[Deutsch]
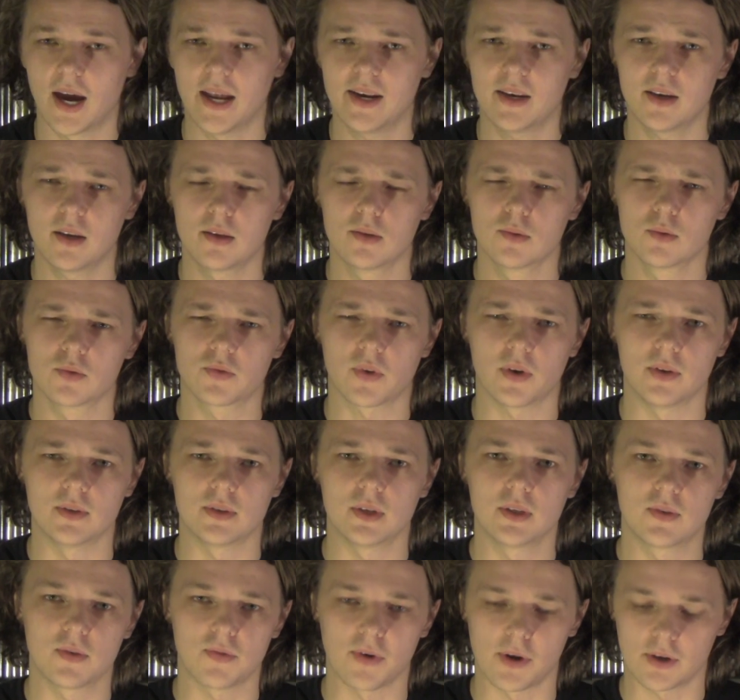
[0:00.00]
An der Newsfront
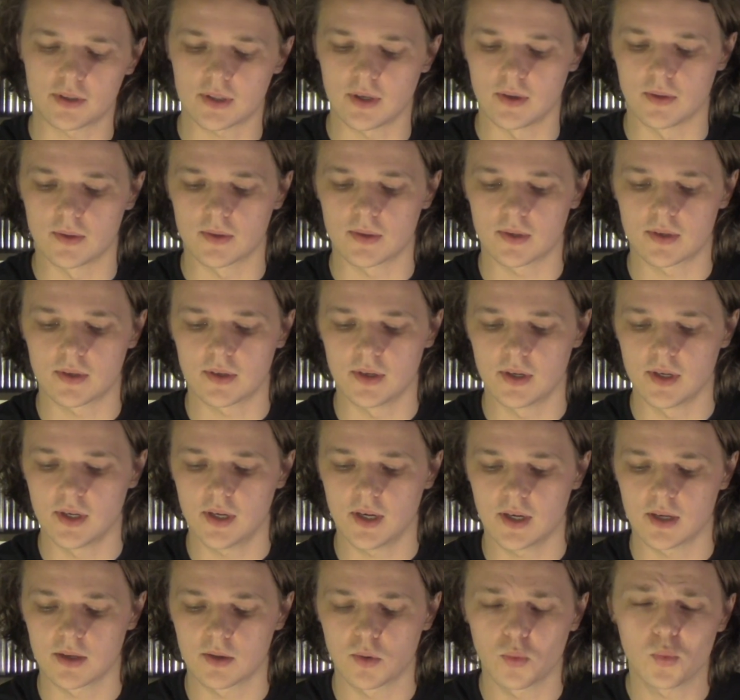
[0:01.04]
sieht sie folgt aus.
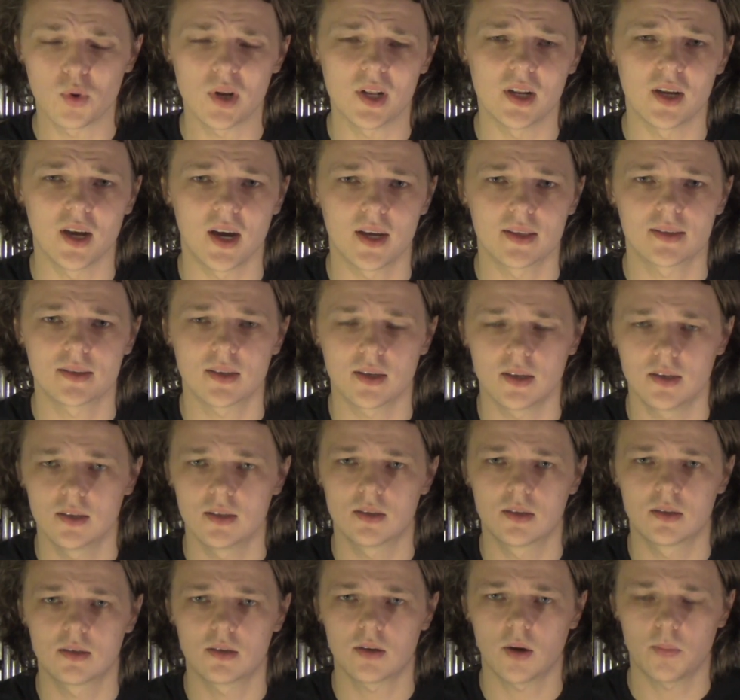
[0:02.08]
Äh, Google hat
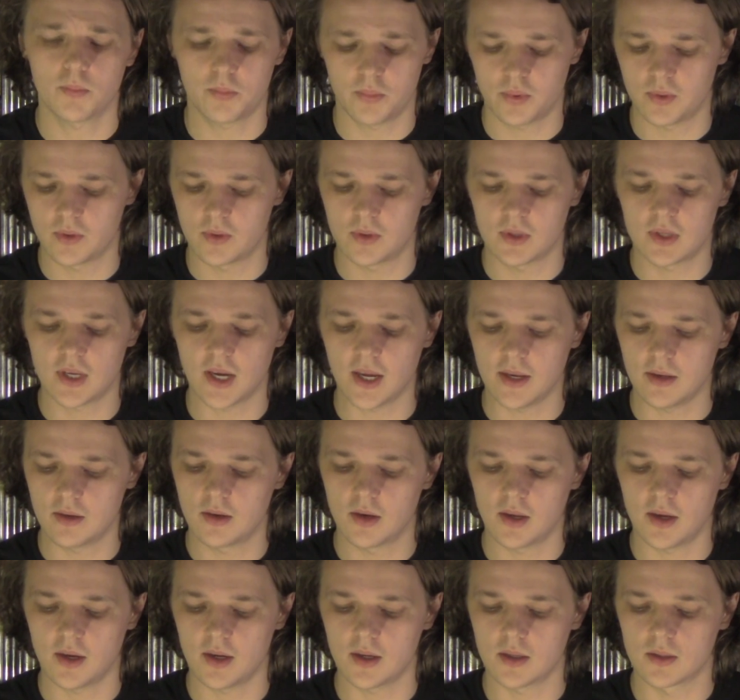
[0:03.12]
seine Top 10
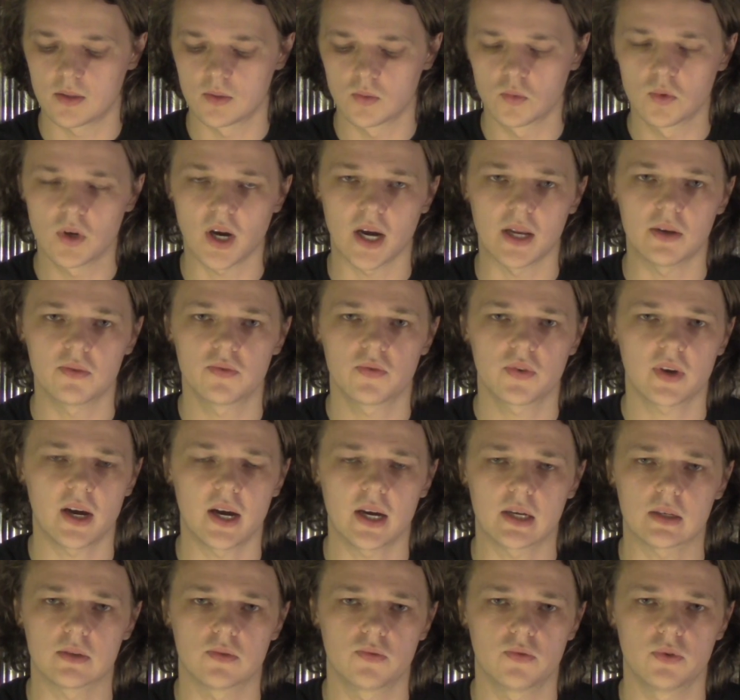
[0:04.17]
der
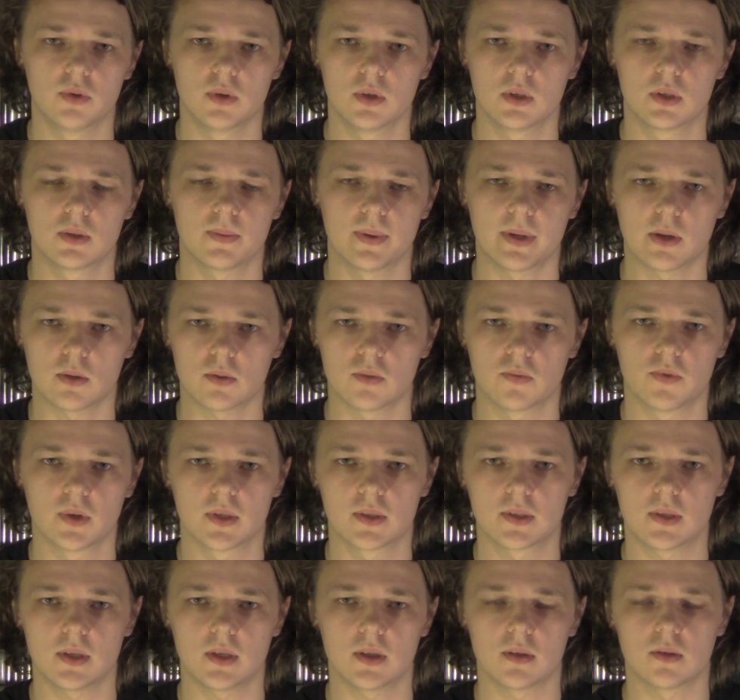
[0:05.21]
Suchanfragen für
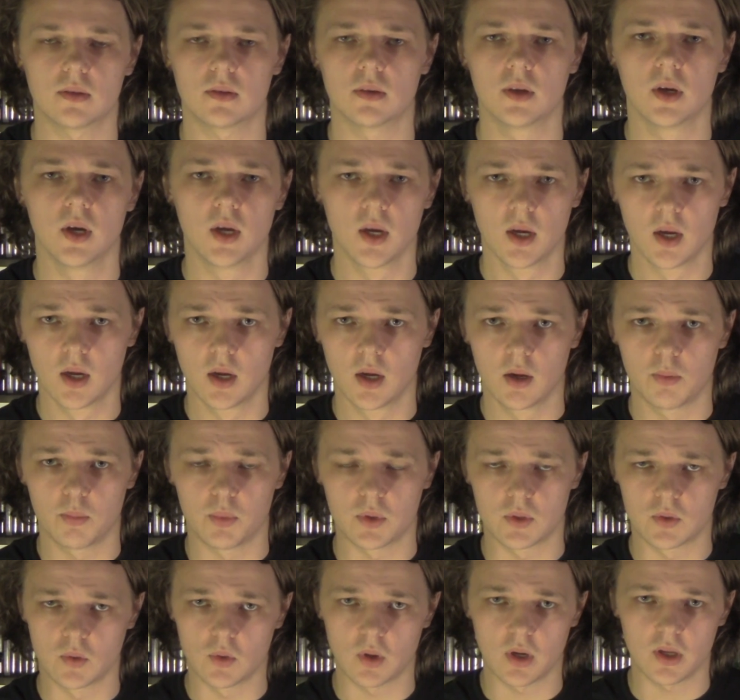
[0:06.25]
2014
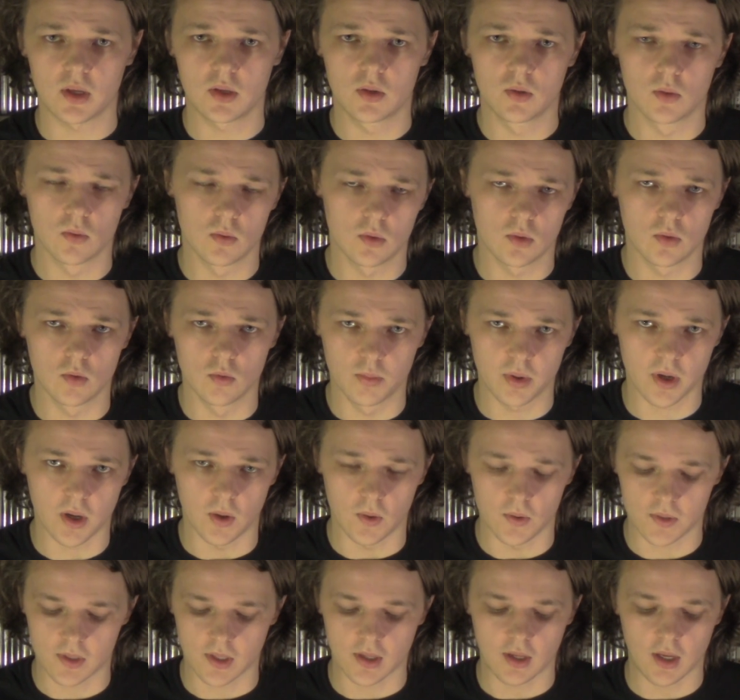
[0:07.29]
bezüglich YouTube
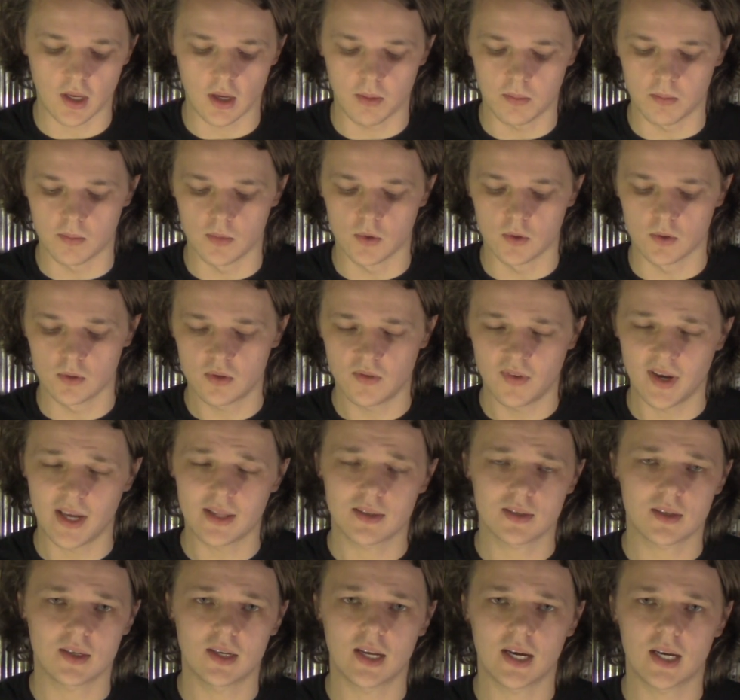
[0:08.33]
rausgegeben. Und wer
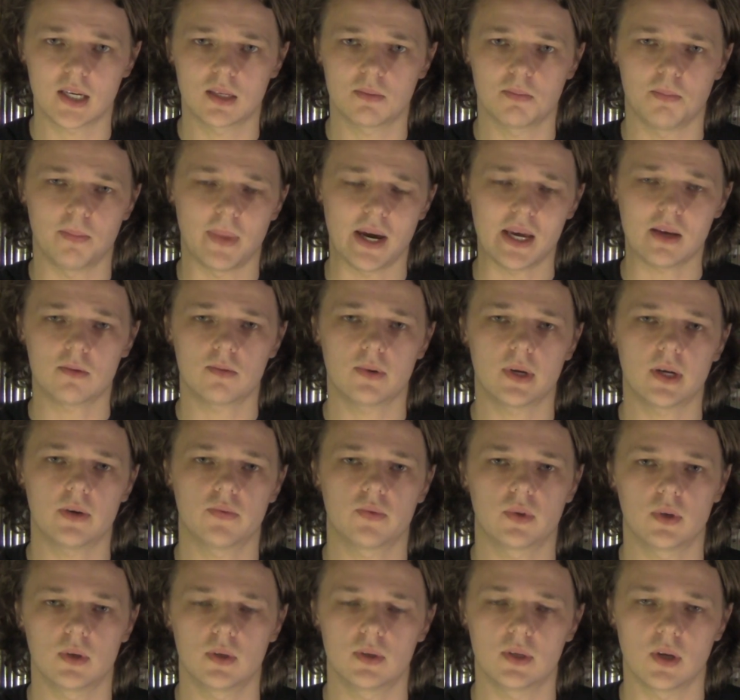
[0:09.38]
jetzt gedacht, Minecraft
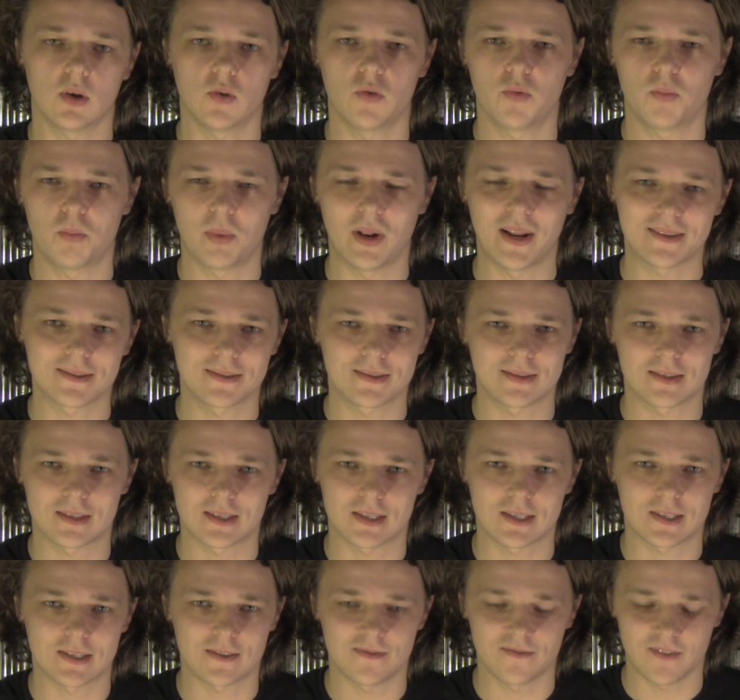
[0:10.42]
ist auf Platz
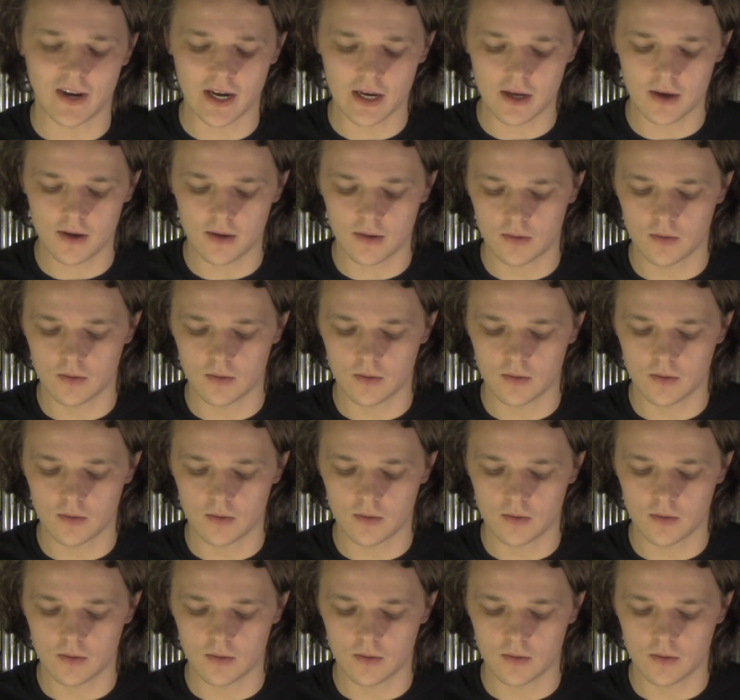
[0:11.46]
2